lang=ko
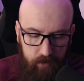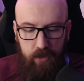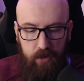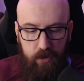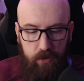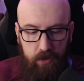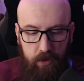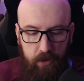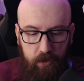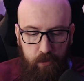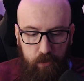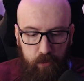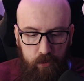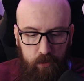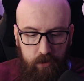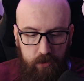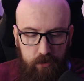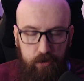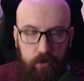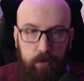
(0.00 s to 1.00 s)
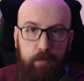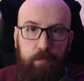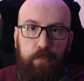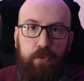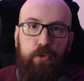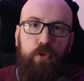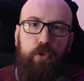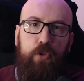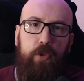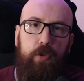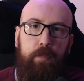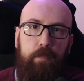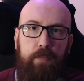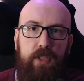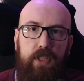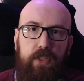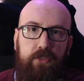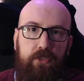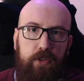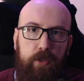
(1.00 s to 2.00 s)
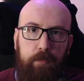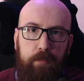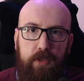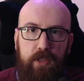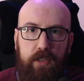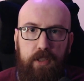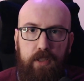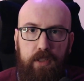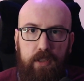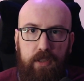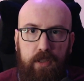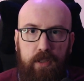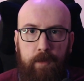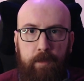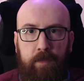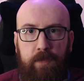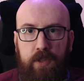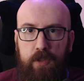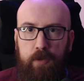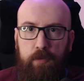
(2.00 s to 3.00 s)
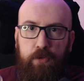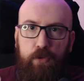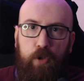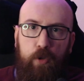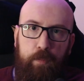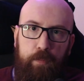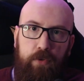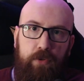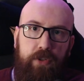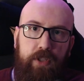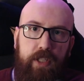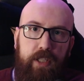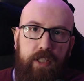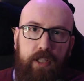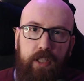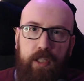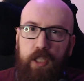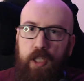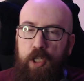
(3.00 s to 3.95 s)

그리고 그 브록 PCB 덕분에